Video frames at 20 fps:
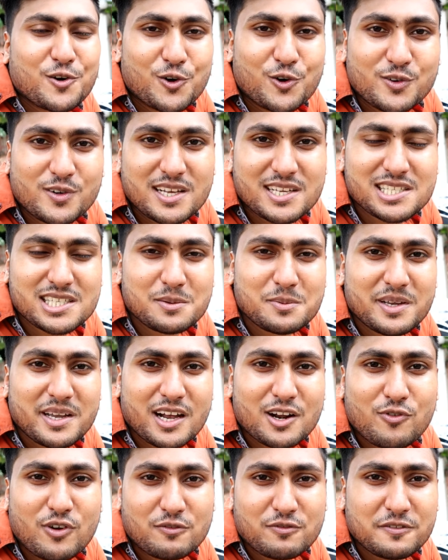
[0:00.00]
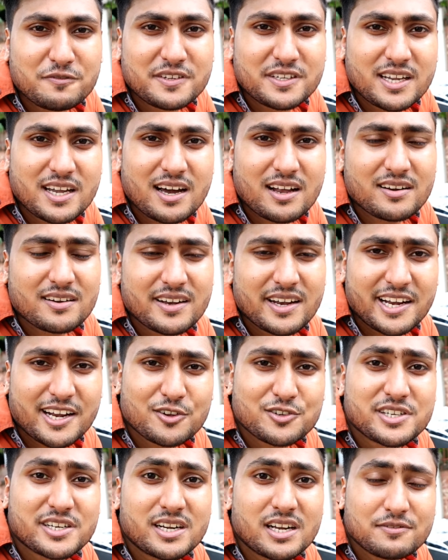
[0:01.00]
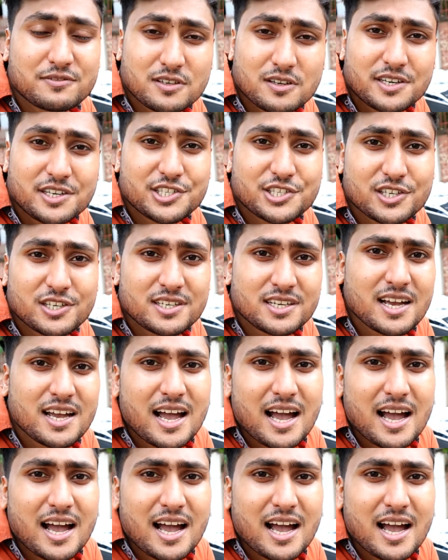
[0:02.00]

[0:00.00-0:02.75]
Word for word: হোন্ডা সিবিআর ওয়ান ফিফটি আর এটা হচ্ছে রেপসোল এডিশন